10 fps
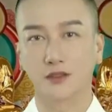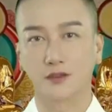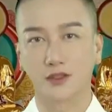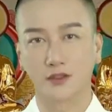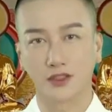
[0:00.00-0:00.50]

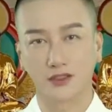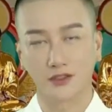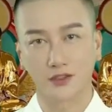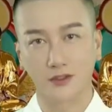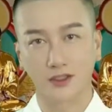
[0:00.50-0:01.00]
所以说
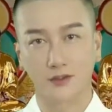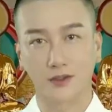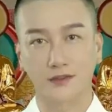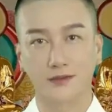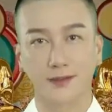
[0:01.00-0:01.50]
有人
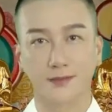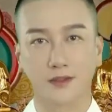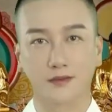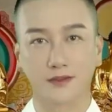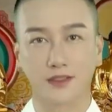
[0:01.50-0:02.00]
会反
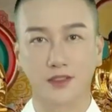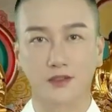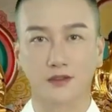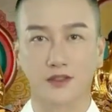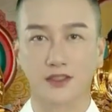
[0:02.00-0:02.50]
驳佛教，
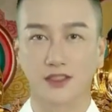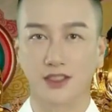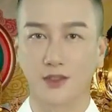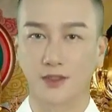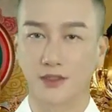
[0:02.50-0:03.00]
说那你
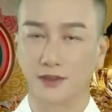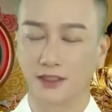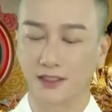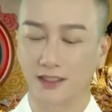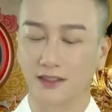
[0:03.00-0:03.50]
给我用你
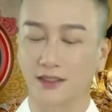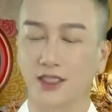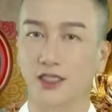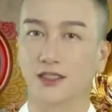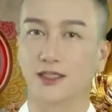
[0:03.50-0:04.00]
的心，
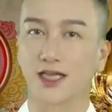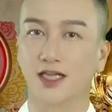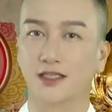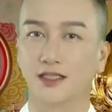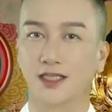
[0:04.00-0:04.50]
你想
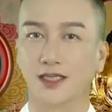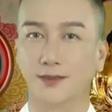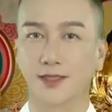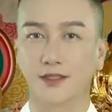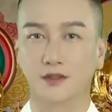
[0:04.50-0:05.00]
啊，你想一
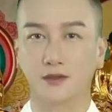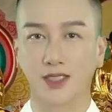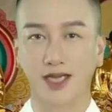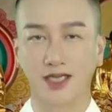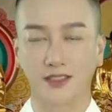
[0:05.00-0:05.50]
百万出
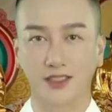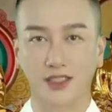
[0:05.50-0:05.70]
来呀，